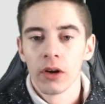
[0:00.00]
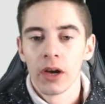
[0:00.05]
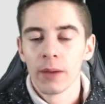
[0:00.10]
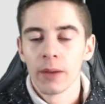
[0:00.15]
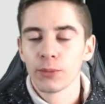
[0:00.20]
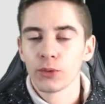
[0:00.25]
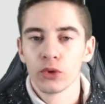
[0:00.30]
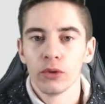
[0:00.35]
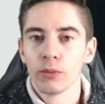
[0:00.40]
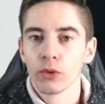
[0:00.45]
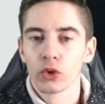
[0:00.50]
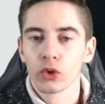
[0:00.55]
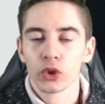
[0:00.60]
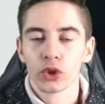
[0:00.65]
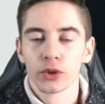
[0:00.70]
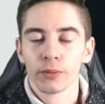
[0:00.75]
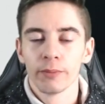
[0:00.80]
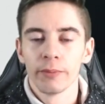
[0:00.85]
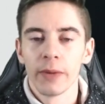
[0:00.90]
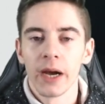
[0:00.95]
absolument que
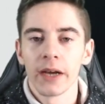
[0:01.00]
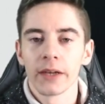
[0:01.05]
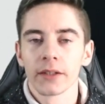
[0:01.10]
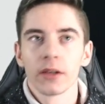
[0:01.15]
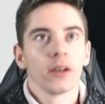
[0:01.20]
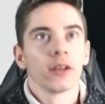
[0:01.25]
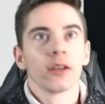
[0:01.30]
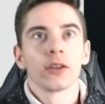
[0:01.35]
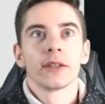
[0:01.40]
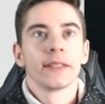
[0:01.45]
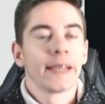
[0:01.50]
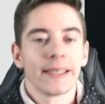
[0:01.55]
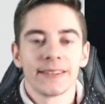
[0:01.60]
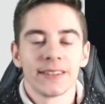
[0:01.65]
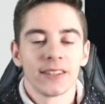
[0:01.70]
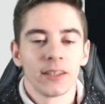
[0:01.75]
je marque, il reste 5